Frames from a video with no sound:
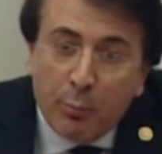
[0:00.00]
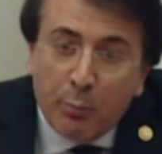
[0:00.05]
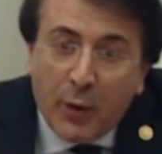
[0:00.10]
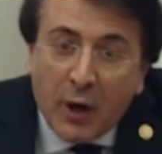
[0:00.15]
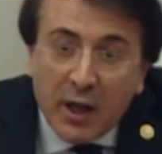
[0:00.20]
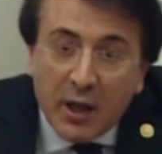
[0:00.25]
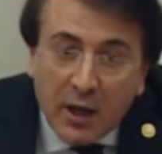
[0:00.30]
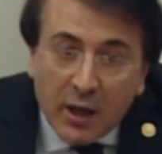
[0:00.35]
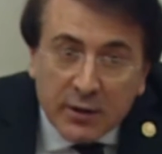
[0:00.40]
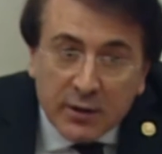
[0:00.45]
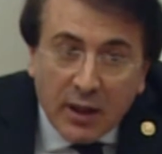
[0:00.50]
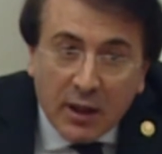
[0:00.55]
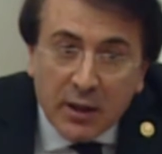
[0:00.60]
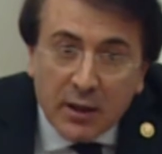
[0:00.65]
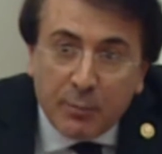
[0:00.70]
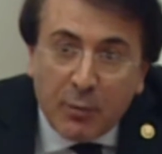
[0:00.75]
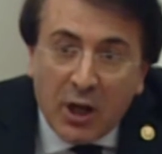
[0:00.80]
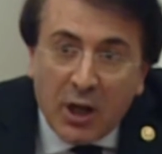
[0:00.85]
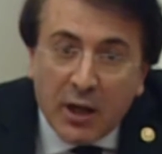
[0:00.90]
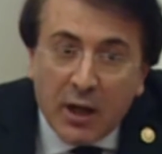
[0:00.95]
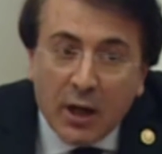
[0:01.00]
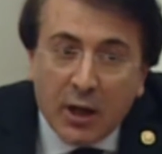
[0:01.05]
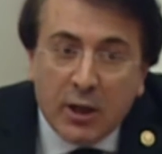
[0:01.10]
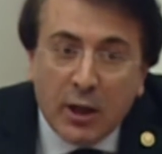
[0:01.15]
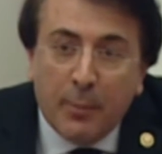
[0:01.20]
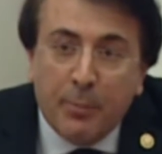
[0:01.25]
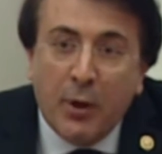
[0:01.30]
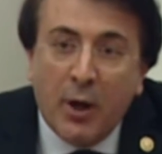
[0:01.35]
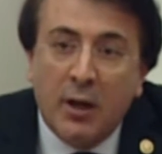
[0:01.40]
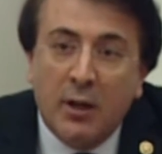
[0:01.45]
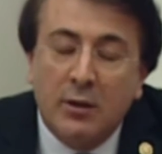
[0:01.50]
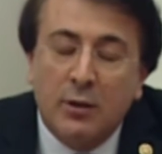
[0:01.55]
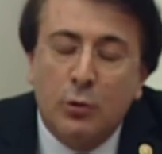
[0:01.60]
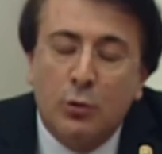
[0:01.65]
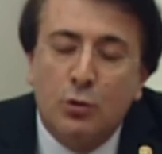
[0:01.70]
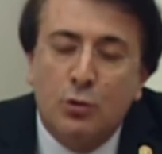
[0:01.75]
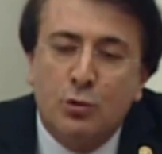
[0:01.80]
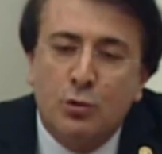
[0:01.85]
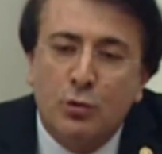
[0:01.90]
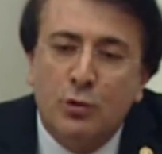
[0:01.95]
bayrakları bayrak yapan
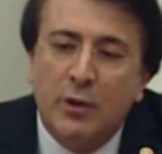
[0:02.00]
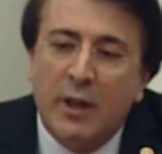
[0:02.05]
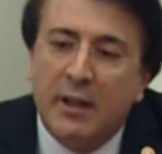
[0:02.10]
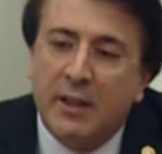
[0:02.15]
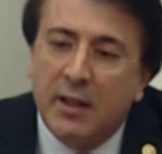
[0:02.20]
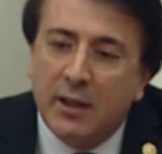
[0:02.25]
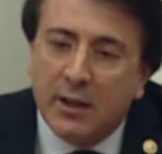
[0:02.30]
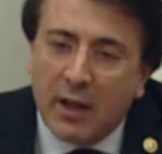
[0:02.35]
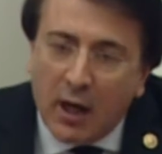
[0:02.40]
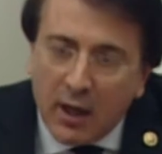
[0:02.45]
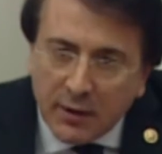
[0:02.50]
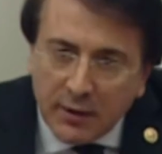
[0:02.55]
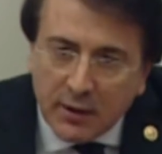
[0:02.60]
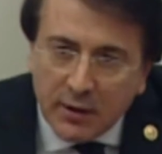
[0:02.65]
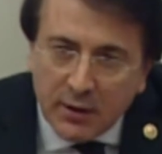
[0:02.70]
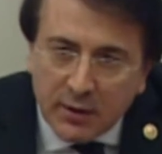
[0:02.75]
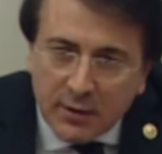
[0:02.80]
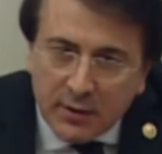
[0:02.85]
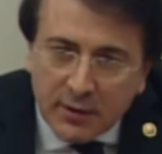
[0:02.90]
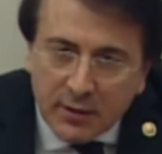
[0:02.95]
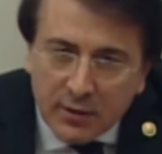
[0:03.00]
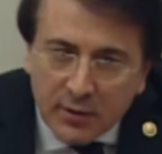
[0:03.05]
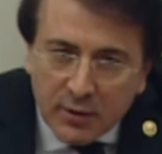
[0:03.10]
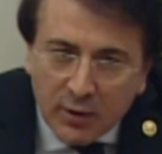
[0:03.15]
üstündeki kandır,